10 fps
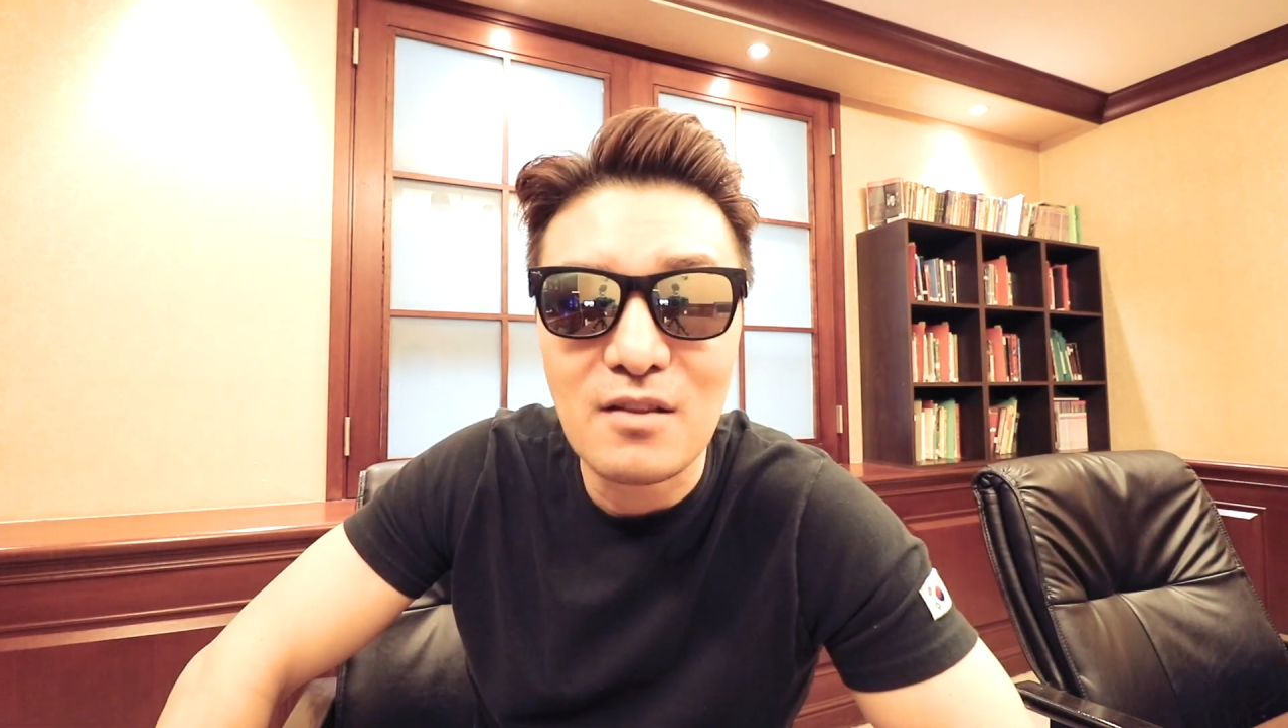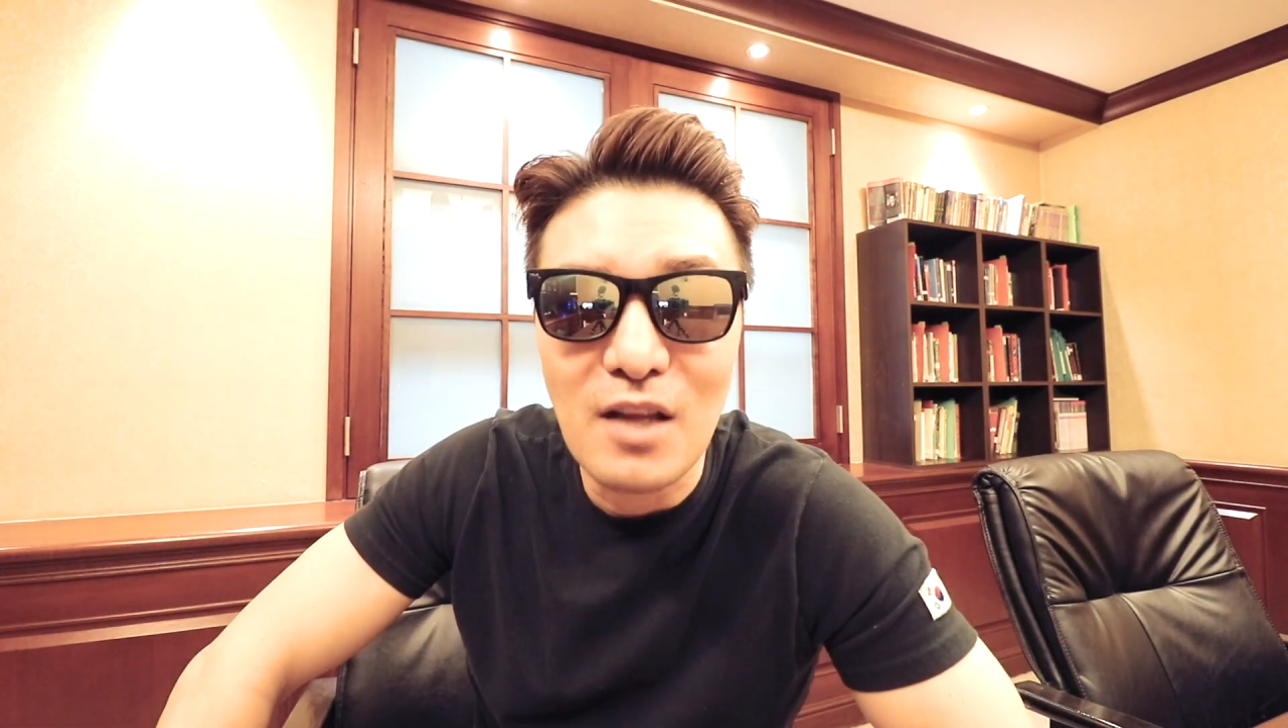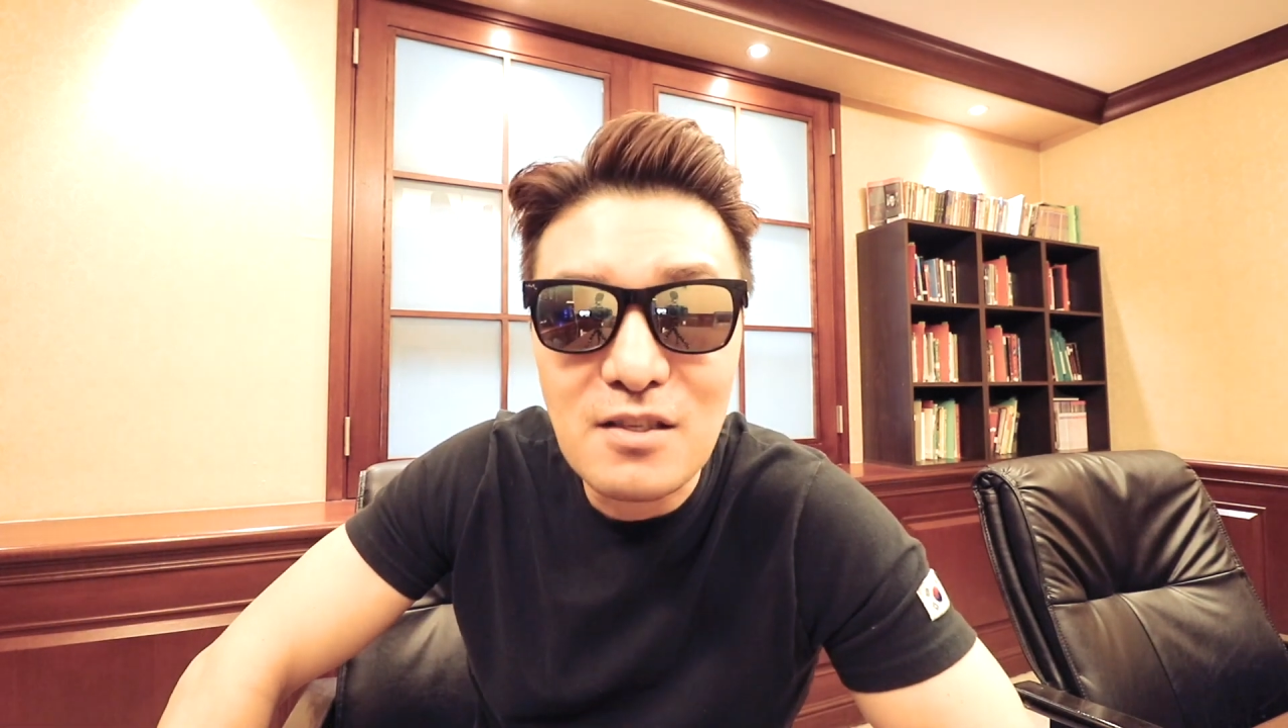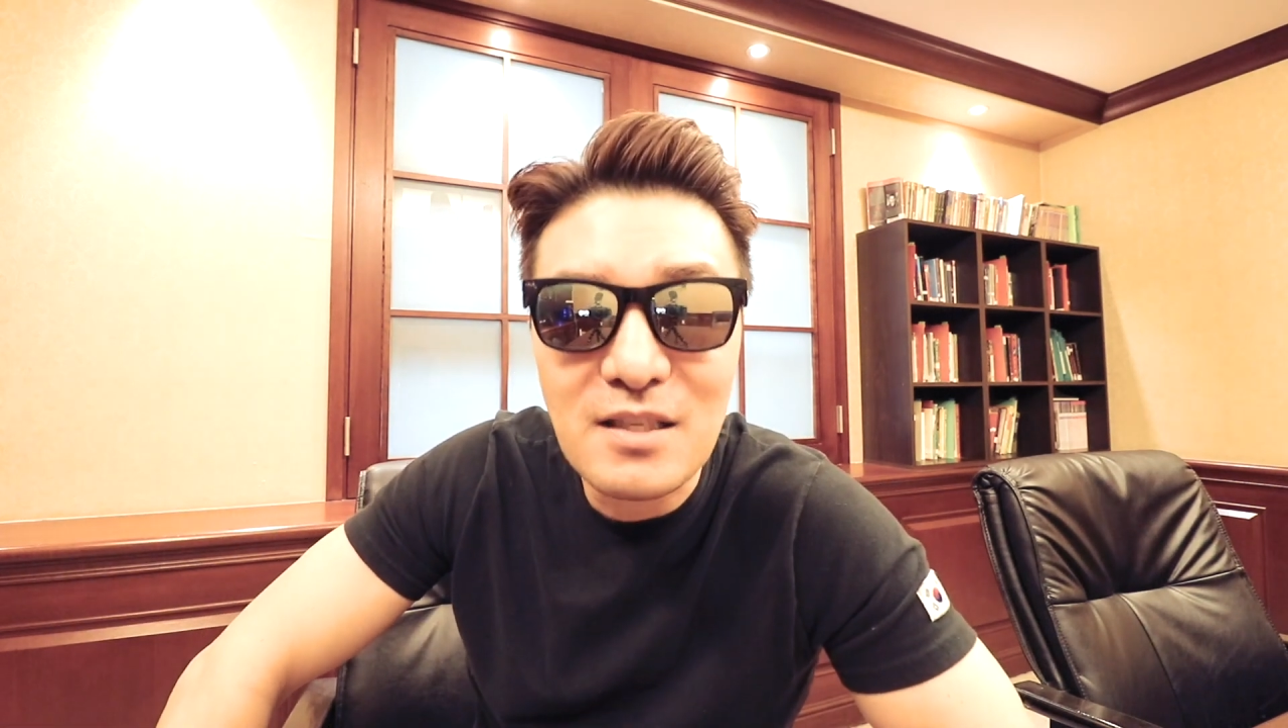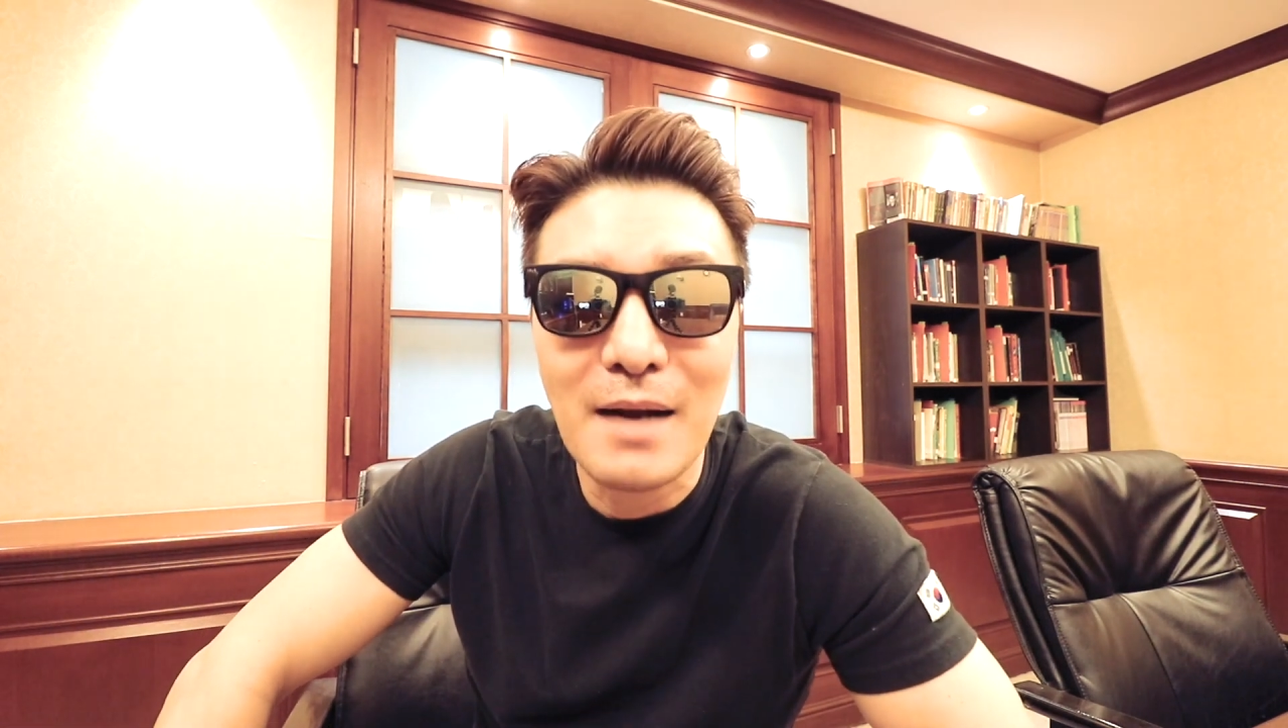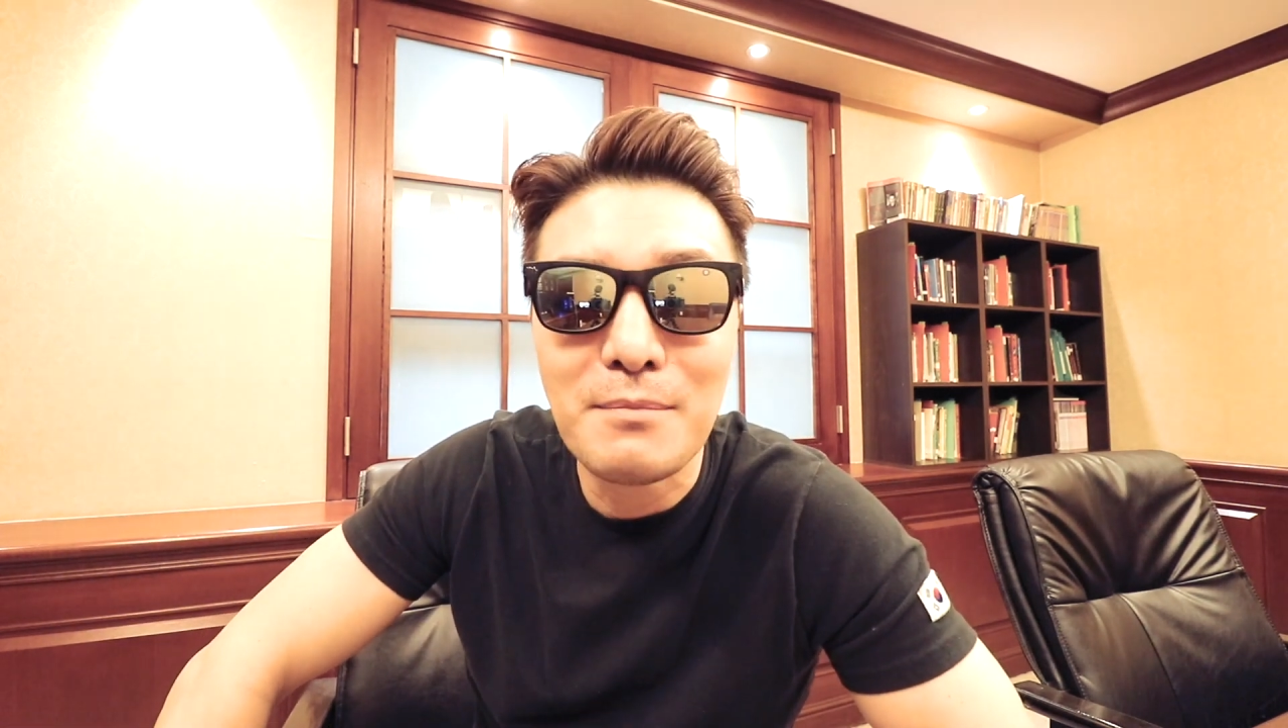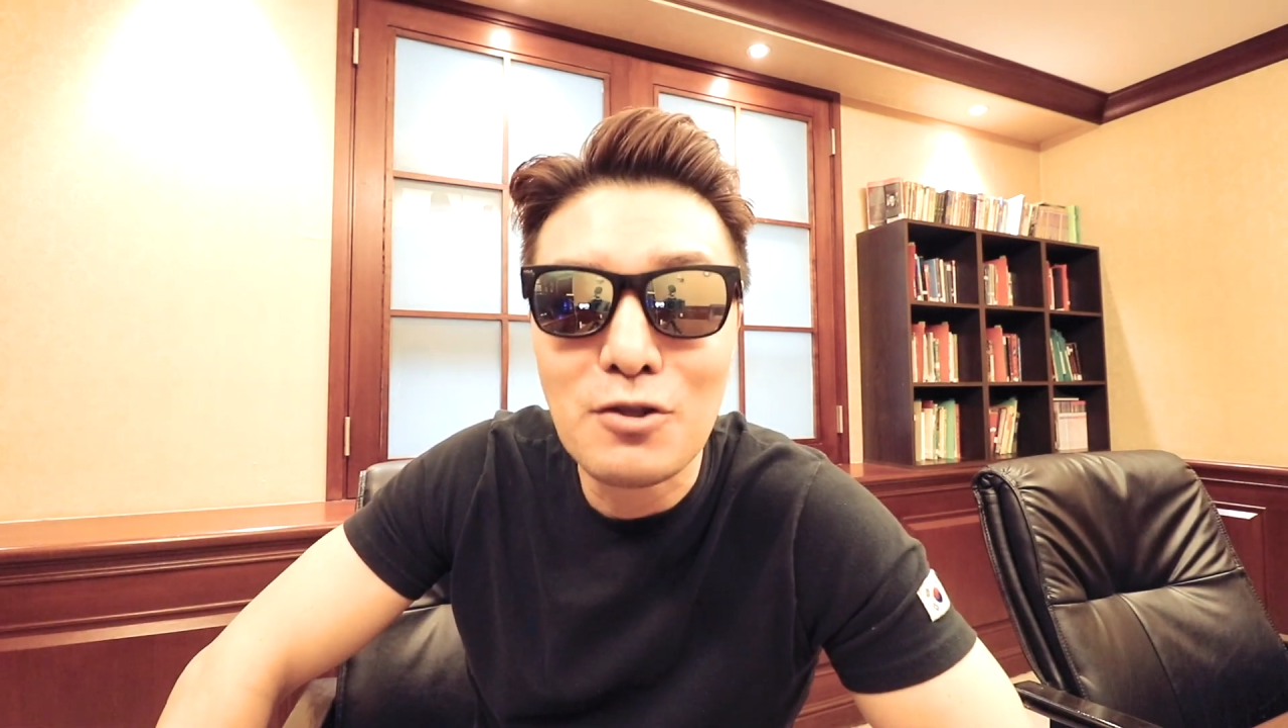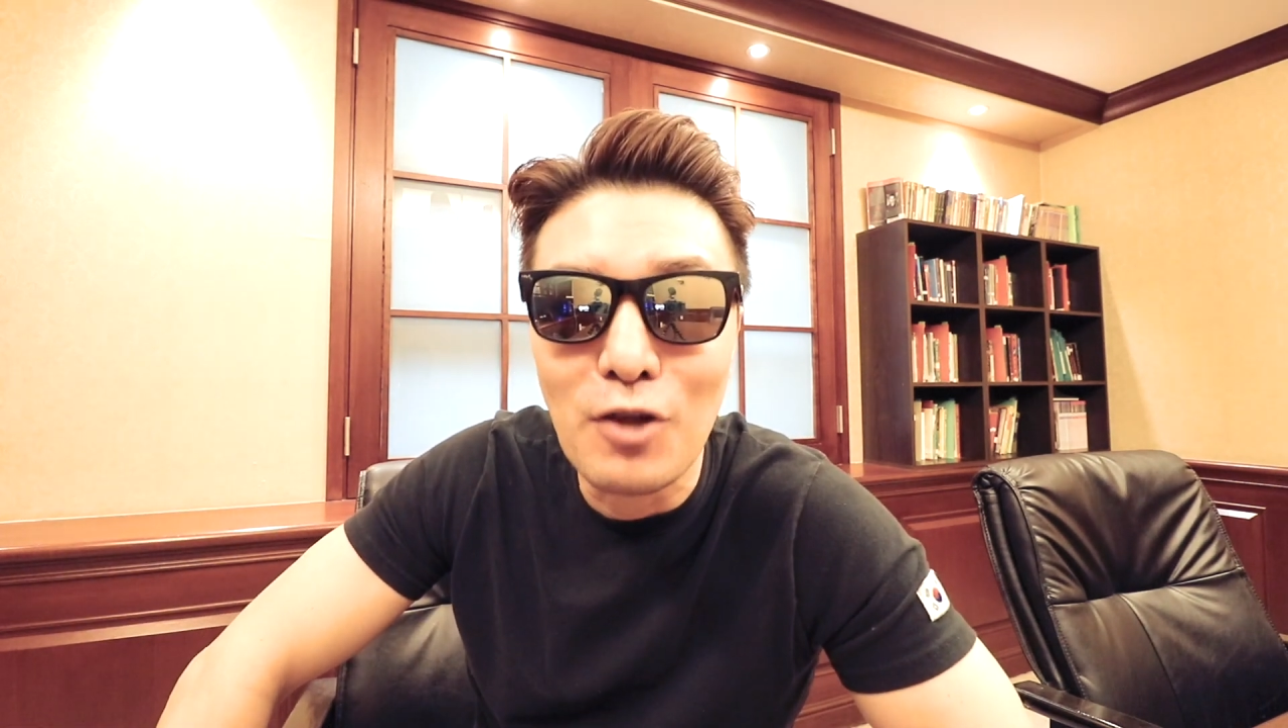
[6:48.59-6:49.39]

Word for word: 될 사람은